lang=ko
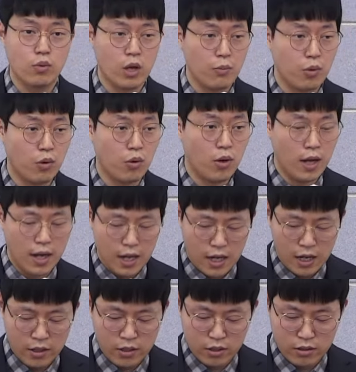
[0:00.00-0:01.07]
외모,
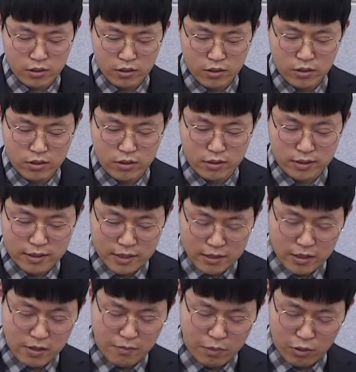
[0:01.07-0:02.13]
학력 등등
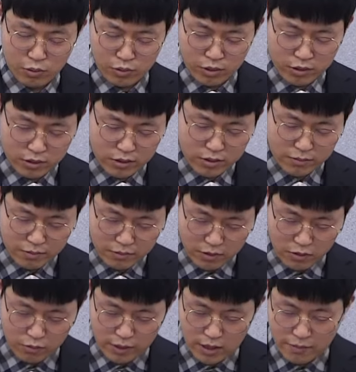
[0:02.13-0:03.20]
이 모든
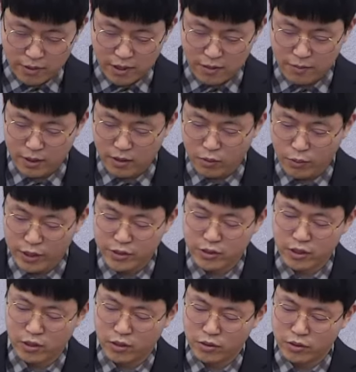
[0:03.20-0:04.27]
것들로 말미암아
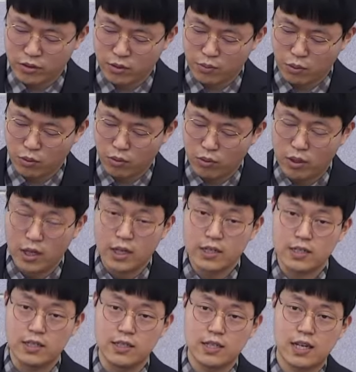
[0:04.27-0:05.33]
외적인 것으로 보고
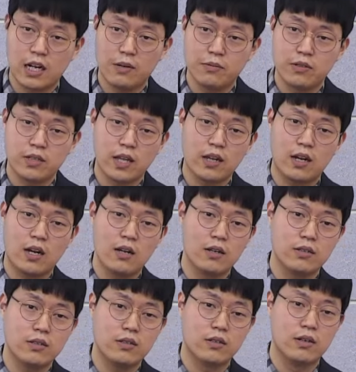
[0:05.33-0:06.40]
그 사람을
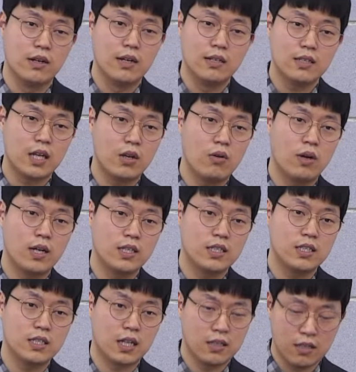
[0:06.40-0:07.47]
택하여서
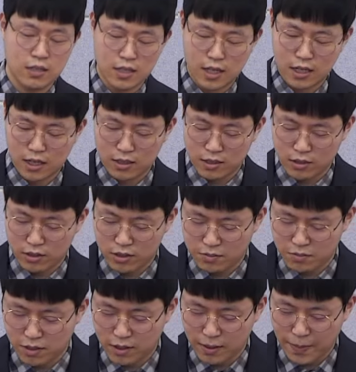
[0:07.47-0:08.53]
사용하지 않는다라는
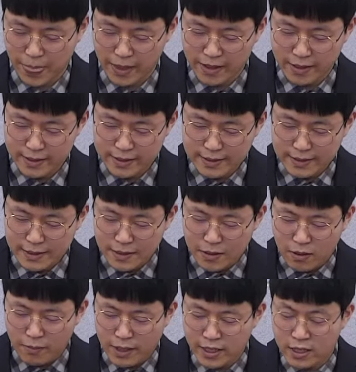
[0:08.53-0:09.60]
것입니다.
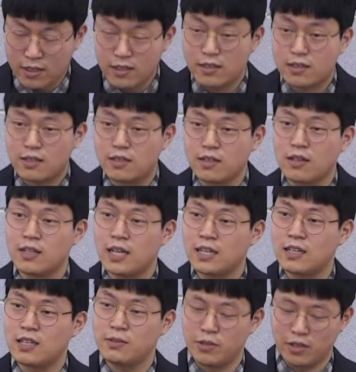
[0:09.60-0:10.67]
어, 만약 그런
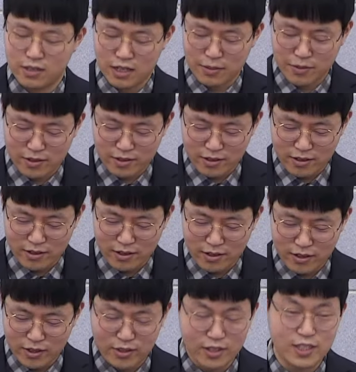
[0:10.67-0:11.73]
하나님이었다면
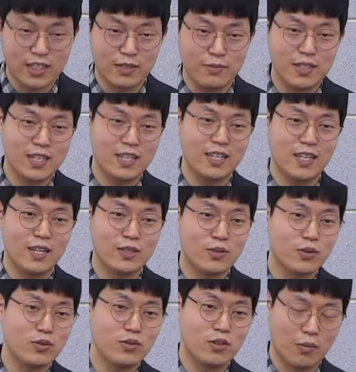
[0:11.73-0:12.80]
어, 저는 지금 이 자리에
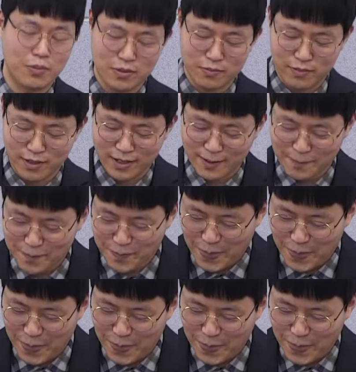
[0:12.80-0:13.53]
설 수가 없습니다.